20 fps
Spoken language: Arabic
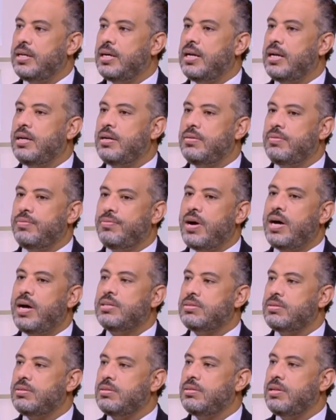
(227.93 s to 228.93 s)

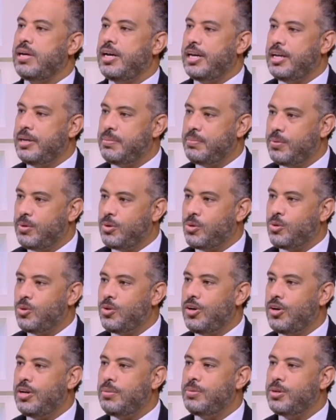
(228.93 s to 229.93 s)
الفحص الدائم
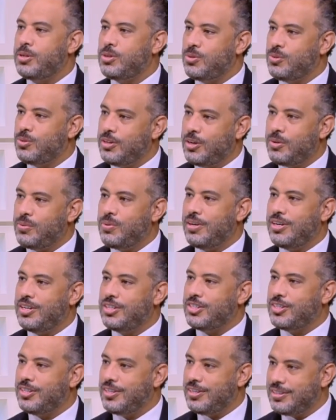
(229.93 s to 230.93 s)
لكل البرسونيل
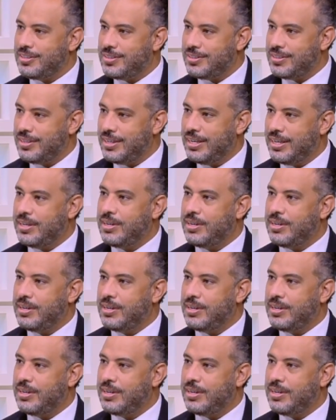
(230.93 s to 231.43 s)
والاشخاص